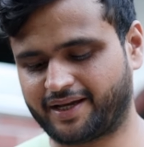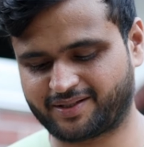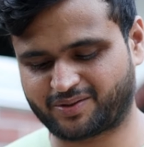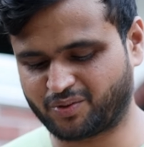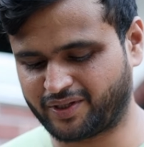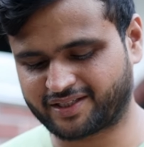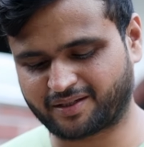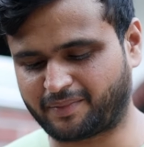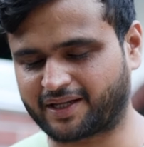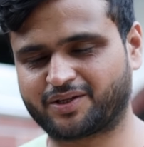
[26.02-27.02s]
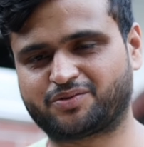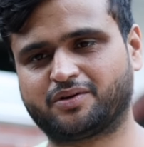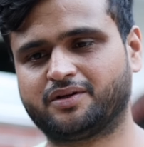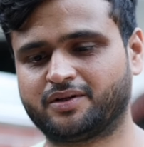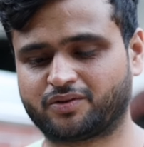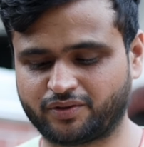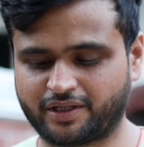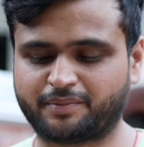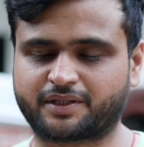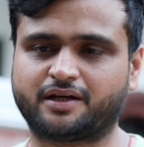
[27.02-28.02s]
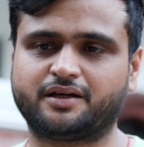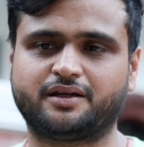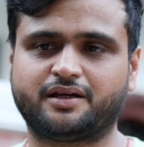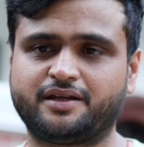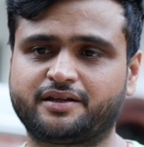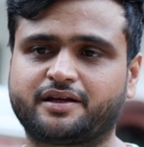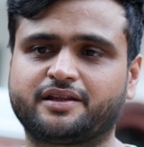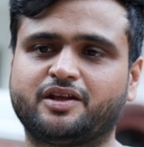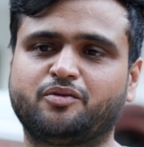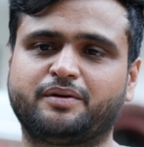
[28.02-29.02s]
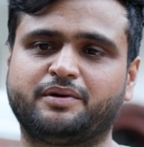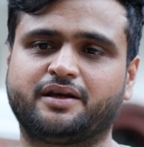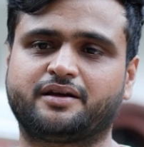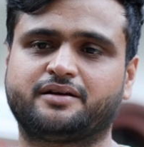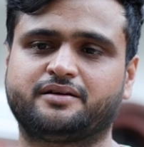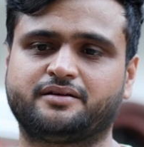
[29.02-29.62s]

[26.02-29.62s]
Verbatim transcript: भाई तू ये सब बातें छोड़ तू ये बता इनके कितने रुपये मिलेंगे